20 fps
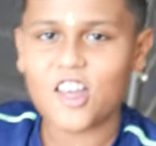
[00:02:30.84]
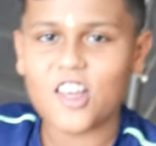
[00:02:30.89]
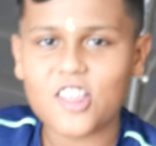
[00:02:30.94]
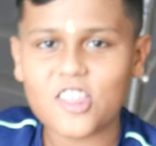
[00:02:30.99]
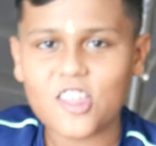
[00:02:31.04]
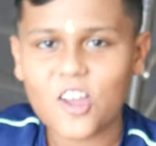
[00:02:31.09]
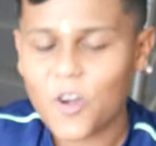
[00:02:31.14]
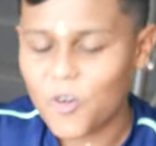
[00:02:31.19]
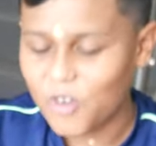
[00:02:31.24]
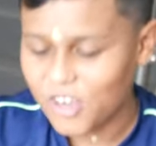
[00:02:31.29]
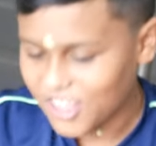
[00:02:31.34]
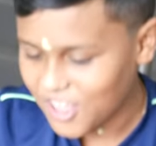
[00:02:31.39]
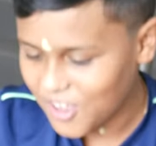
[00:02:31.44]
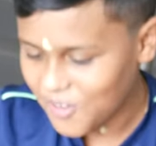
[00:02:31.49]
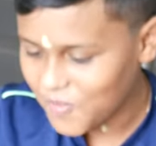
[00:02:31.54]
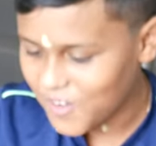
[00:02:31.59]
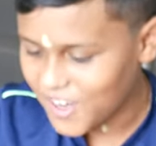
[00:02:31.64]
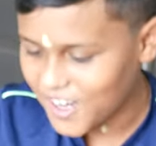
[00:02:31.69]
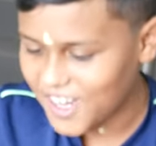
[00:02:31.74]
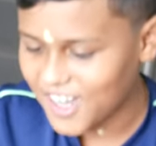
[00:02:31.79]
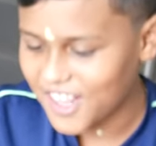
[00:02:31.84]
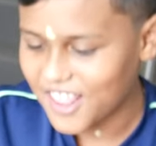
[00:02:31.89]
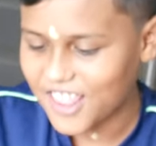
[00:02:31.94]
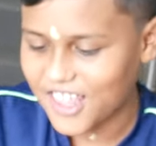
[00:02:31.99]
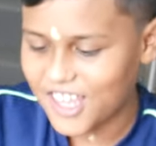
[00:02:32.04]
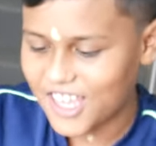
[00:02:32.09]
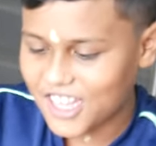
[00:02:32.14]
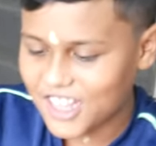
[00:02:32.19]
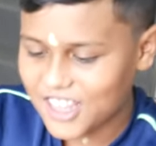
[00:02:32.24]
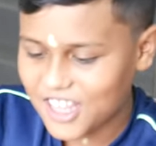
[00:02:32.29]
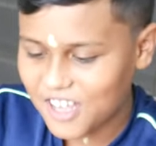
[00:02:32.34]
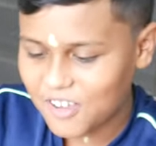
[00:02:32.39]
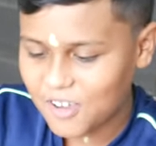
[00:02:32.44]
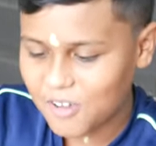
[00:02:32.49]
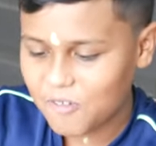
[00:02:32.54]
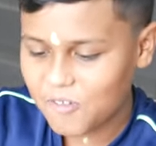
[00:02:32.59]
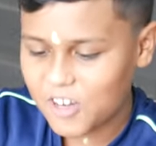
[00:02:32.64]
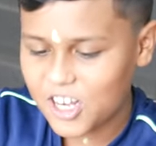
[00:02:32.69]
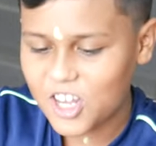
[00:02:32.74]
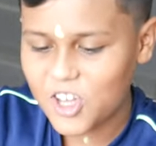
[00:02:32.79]
ஸோ அவ்வளோதான் ஃப்ரெண்ட்ஸ் இந்த
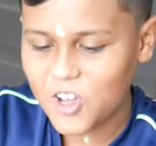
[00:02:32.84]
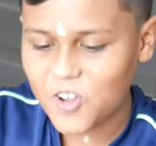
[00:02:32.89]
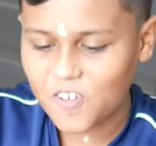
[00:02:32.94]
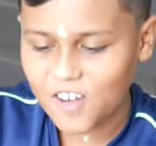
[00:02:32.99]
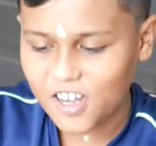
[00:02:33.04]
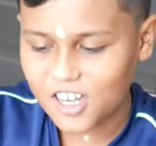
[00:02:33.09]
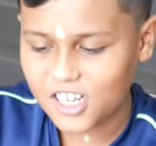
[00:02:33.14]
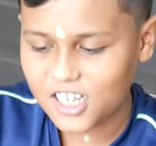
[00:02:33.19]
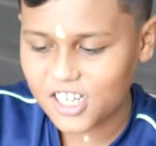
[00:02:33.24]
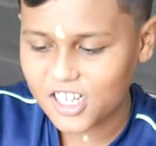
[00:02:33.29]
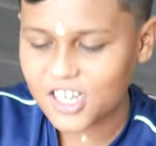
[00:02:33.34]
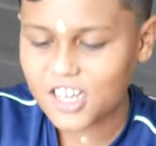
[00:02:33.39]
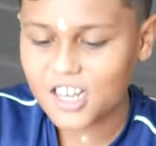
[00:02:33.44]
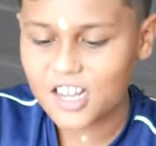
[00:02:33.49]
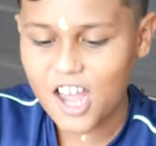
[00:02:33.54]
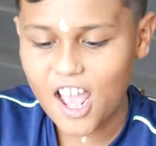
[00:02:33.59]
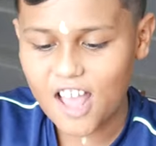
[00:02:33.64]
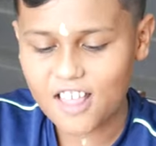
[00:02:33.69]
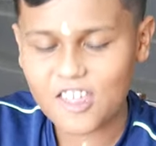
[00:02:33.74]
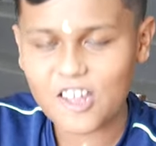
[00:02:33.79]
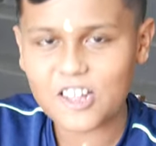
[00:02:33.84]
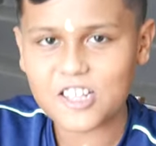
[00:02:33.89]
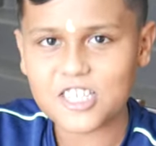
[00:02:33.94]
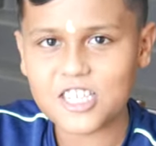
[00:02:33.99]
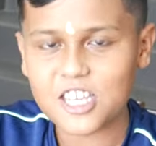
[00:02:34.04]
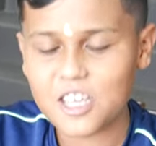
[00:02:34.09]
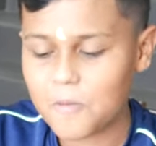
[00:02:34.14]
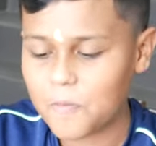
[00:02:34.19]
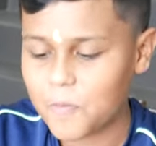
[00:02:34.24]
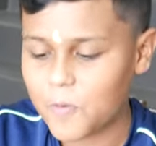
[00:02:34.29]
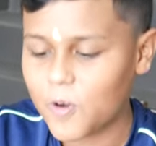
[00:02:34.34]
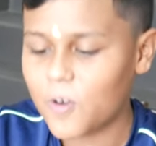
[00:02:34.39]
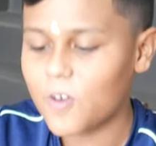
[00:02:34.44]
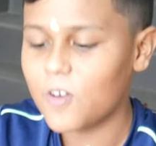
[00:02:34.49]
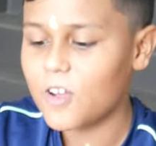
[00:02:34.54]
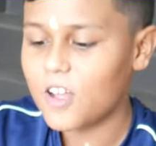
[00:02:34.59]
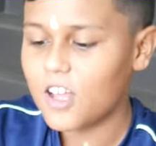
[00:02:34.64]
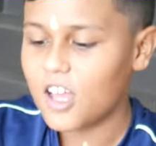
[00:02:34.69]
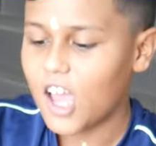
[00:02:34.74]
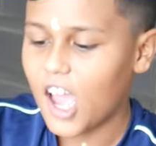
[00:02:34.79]
வீடியோ வந்துட்டு நான் செஞ்ச இப்போ
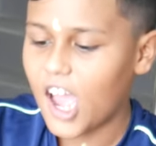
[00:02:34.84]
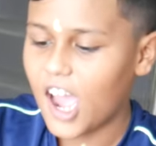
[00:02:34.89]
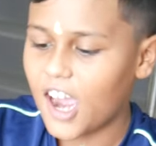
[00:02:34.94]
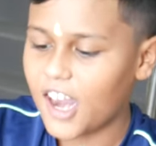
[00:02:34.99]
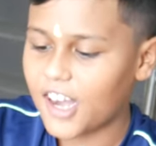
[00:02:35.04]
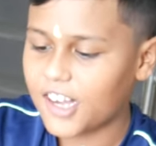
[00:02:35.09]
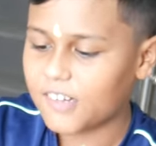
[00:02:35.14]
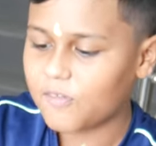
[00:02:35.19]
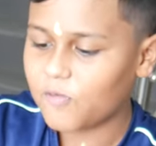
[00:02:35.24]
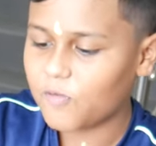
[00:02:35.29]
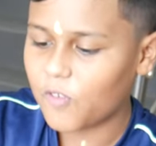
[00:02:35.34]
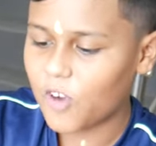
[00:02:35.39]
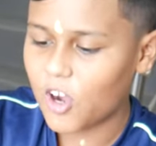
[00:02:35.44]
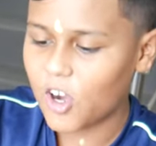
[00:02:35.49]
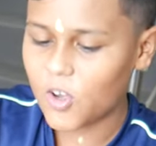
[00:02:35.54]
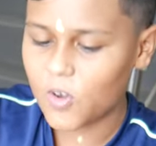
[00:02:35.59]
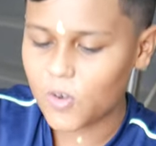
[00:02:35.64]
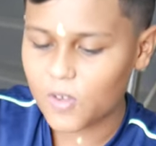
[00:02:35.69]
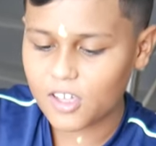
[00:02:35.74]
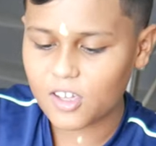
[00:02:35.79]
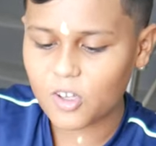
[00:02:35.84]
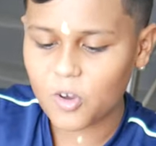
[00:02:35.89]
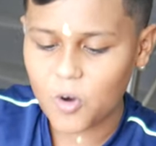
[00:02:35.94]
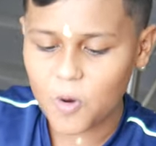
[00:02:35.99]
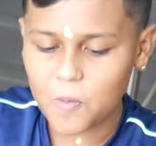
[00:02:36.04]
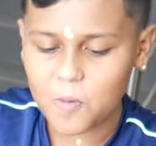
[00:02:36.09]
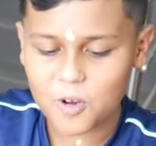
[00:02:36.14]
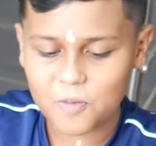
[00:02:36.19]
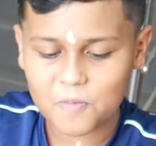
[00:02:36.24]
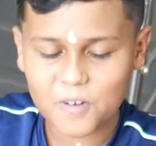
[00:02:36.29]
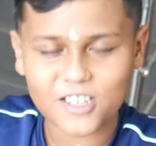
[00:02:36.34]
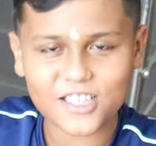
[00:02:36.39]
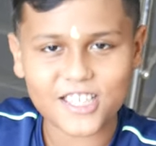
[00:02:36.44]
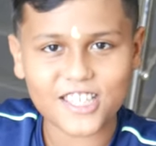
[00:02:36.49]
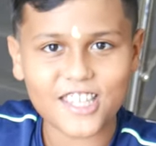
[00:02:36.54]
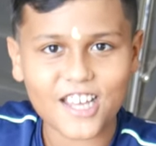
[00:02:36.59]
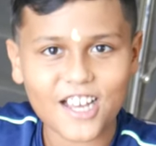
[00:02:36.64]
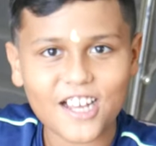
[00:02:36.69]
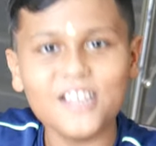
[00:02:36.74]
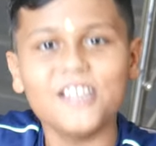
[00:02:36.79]
ஹேண்ட் ஃபாலோவிங் ரோபோட்
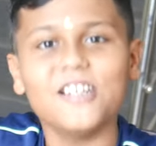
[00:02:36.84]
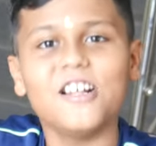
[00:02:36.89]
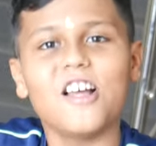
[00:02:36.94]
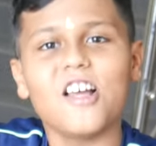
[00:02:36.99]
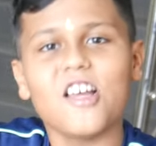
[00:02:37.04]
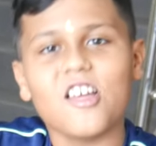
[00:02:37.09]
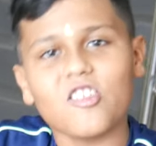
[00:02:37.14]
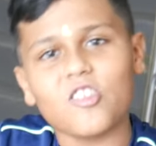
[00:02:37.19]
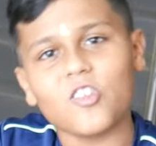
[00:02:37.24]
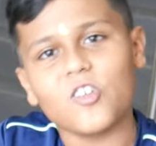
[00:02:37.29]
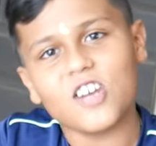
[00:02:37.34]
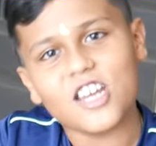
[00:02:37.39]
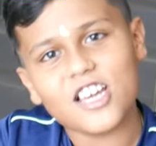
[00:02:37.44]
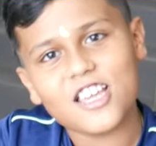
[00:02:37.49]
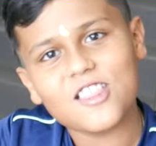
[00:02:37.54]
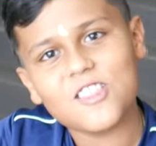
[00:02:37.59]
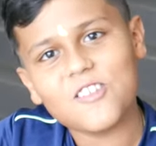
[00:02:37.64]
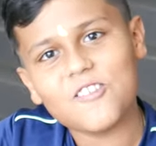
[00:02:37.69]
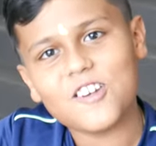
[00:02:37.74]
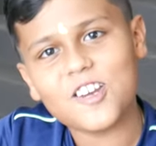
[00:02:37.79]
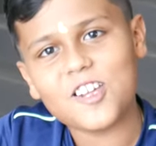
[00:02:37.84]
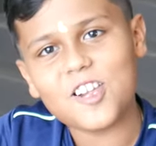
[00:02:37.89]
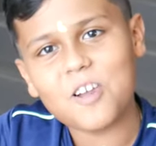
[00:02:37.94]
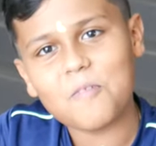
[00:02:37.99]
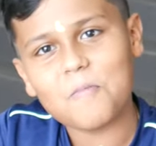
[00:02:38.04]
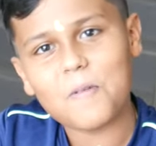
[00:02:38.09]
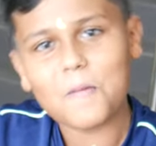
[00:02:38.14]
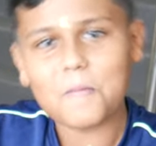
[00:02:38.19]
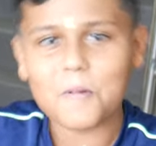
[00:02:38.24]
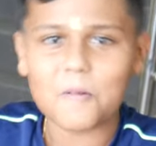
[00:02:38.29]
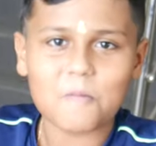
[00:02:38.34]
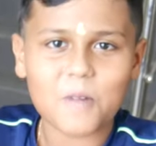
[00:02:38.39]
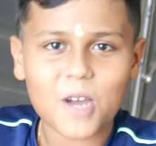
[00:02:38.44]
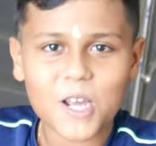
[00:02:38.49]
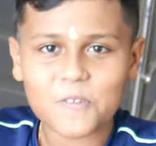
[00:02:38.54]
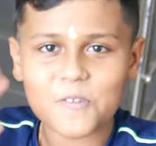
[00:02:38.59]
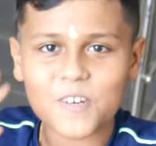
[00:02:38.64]
பற்றி தான் ஸோ நெக்ஸ்ட் வீடியோவில் பார்ப்போம் பாய்